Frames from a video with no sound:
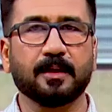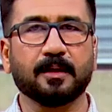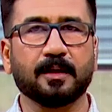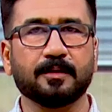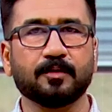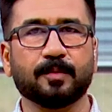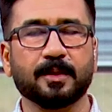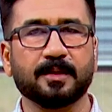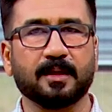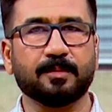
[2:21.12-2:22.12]
कल सुबह
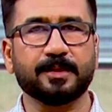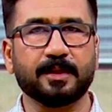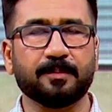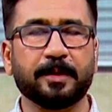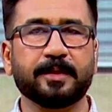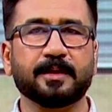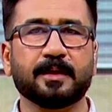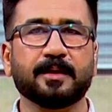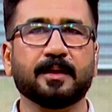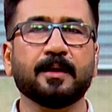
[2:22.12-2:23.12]
सात बजे रिपीट
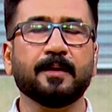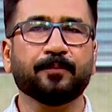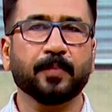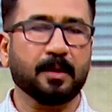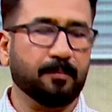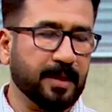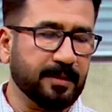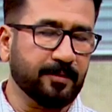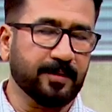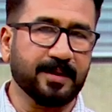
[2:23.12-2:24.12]
चलेगा
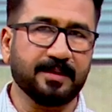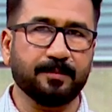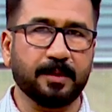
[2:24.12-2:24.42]
बेहतरीन रेसिपी